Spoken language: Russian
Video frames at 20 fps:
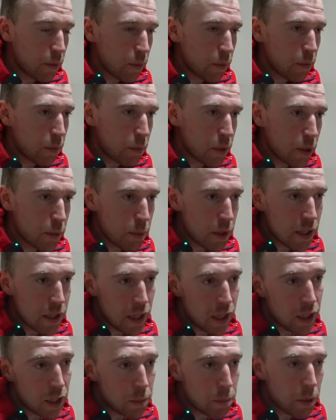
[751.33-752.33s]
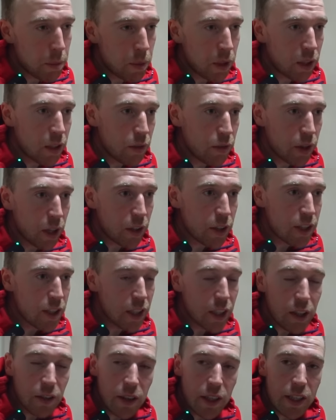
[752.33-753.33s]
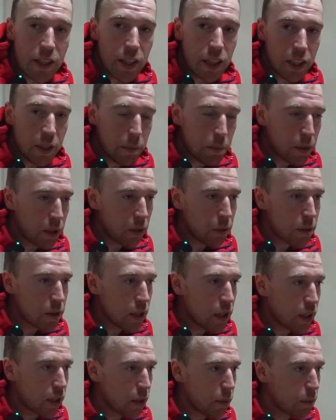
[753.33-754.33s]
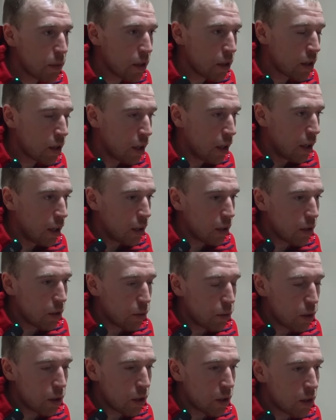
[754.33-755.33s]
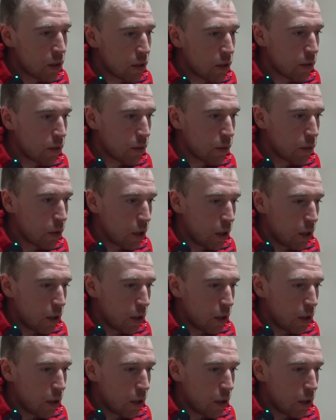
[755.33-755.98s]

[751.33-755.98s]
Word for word: мы специально, например, не форсировались к этим первым стартам и довольно